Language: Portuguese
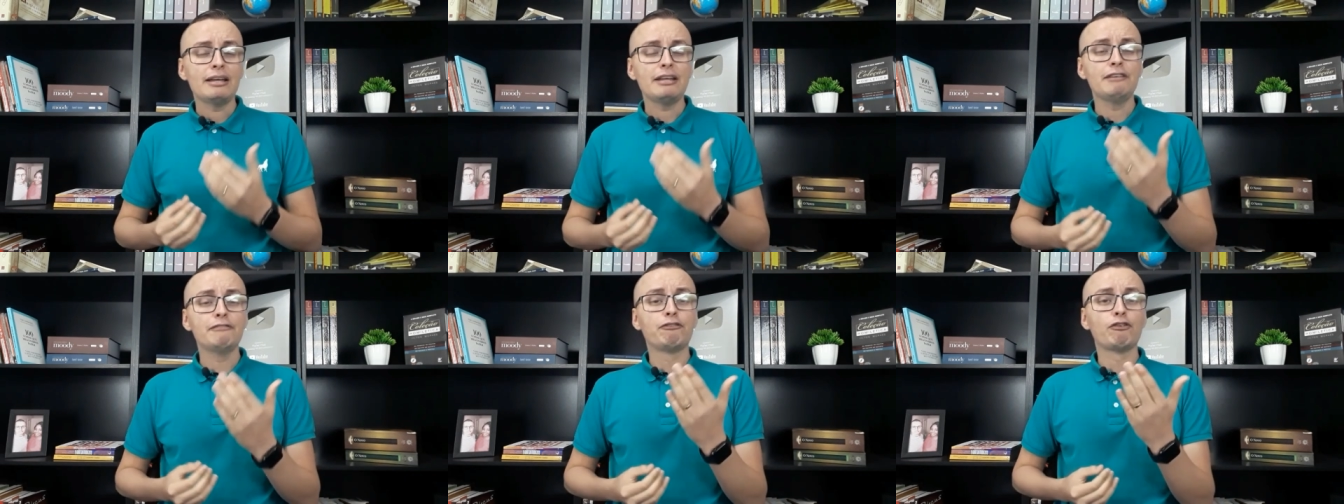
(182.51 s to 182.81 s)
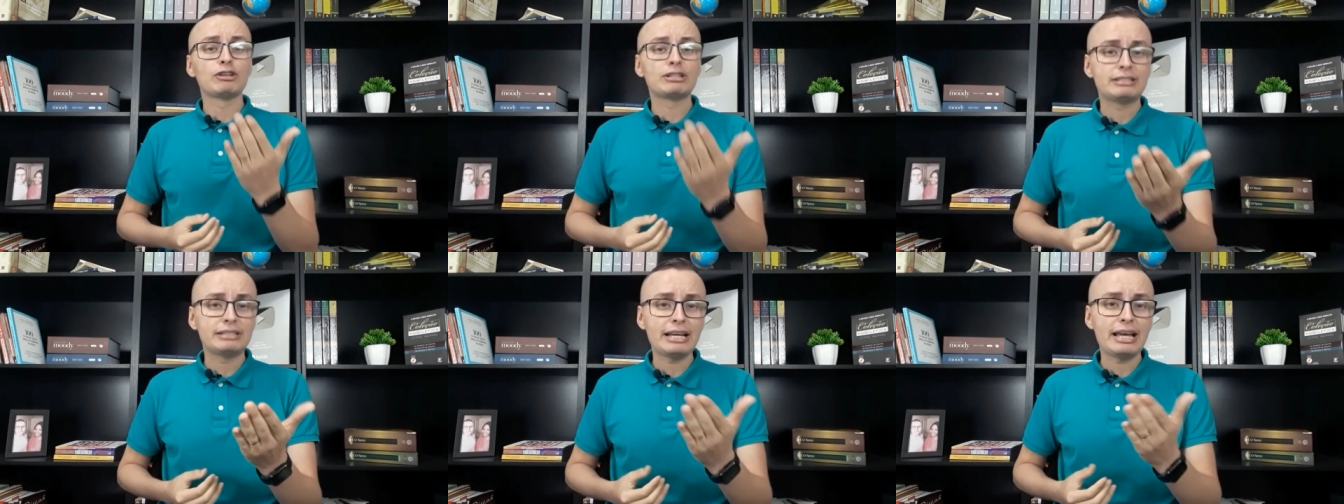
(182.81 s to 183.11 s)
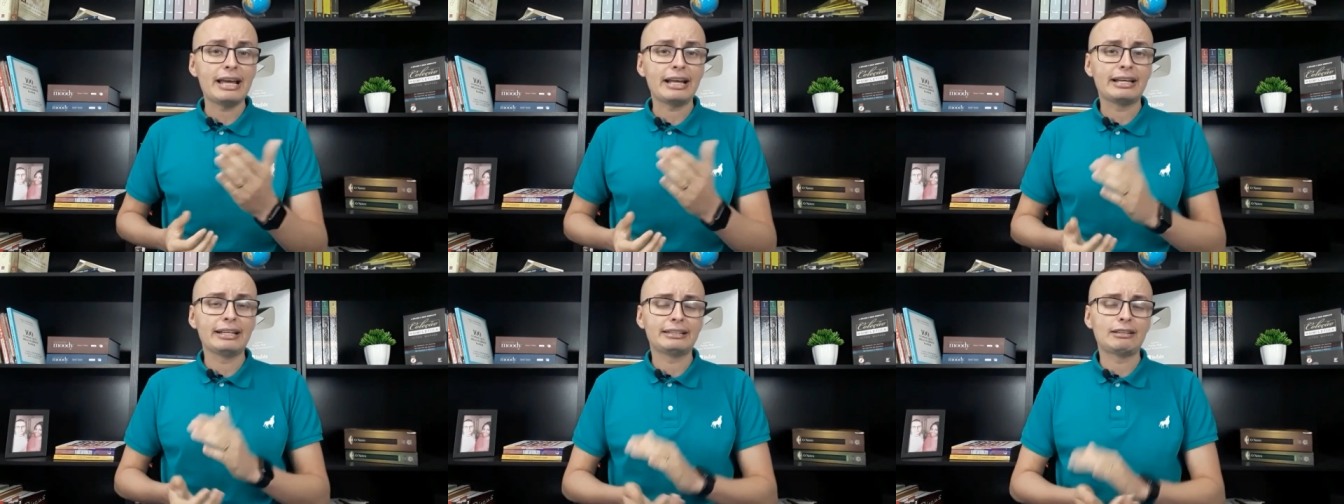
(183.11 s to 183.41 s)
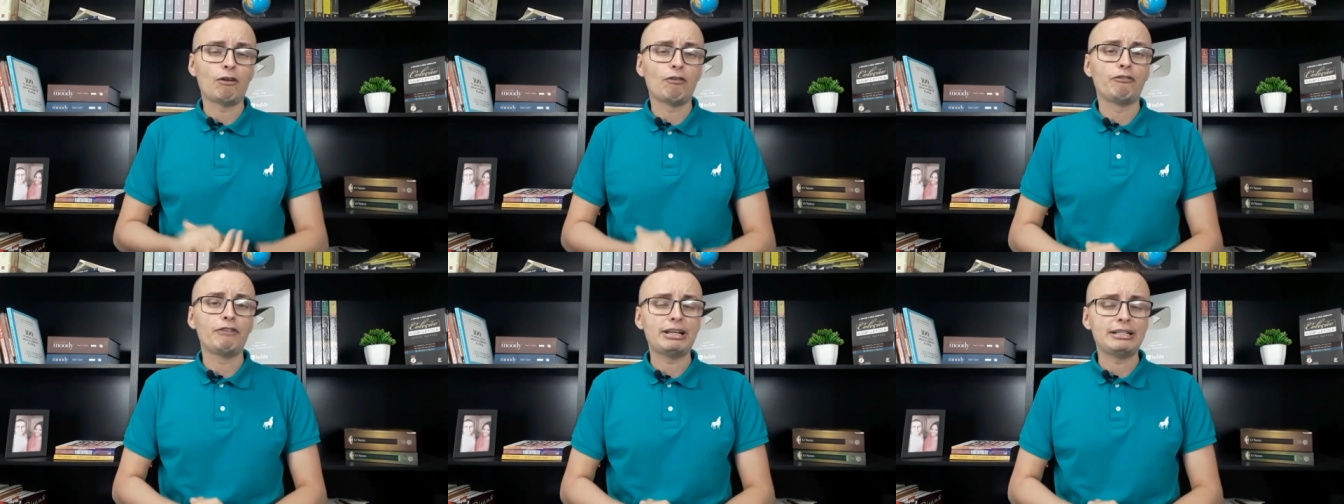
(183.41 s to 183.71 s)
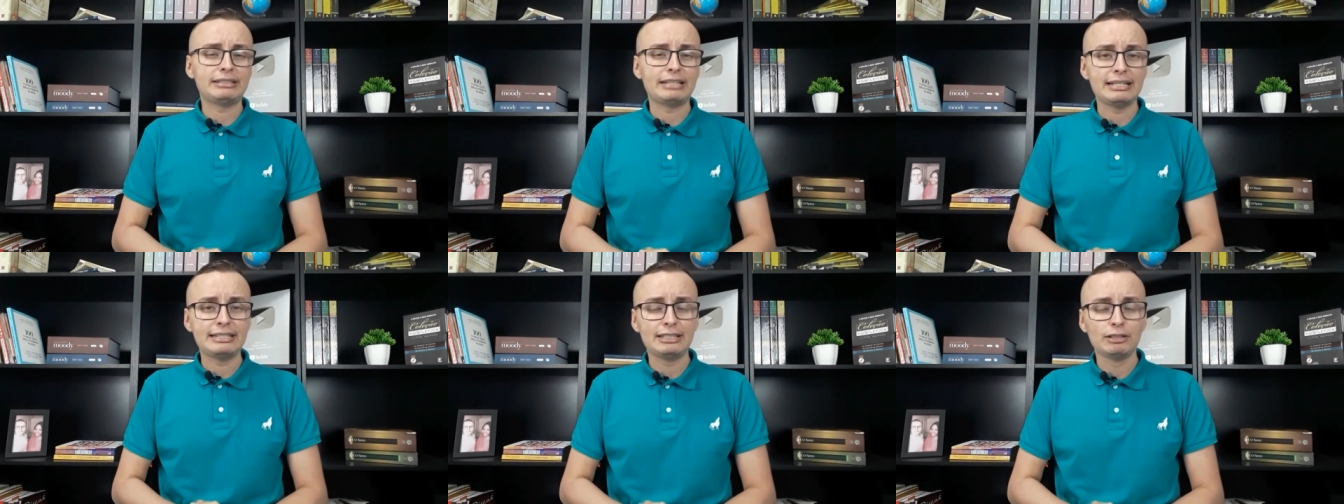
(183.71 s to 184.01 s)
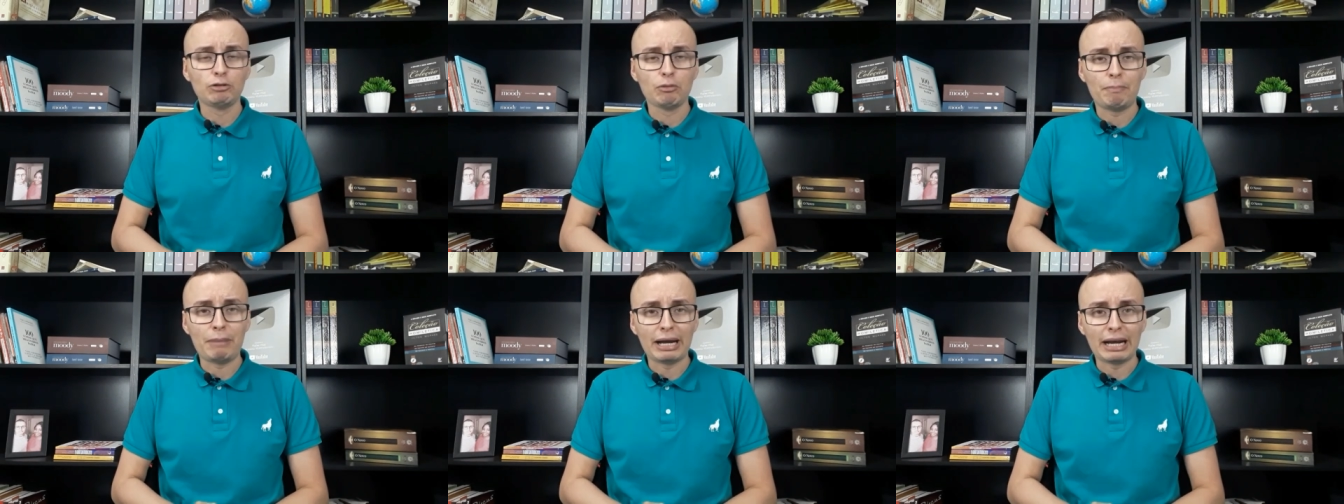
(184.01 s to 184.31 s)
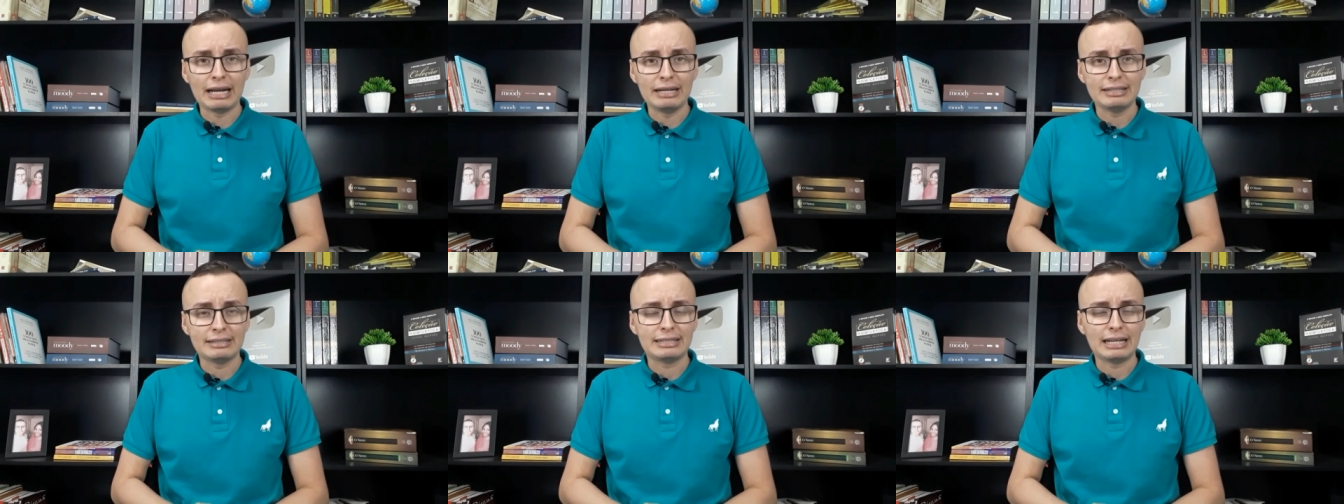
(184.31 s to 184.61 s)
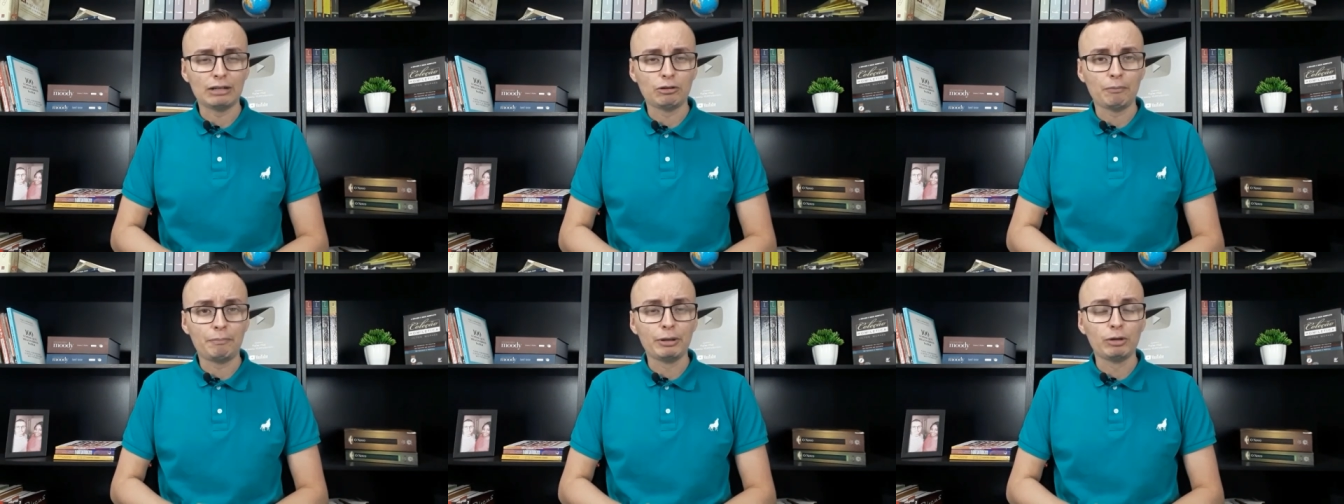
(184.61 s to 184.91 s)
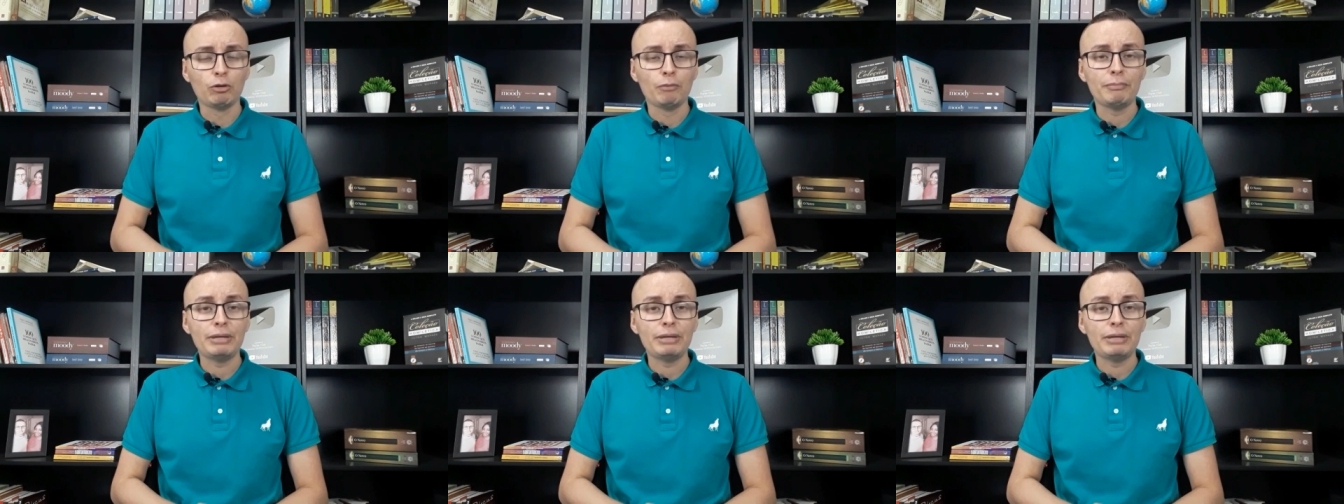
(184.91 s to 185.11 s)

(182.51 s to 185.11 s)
e você que talvez tenha sido paralisado pelo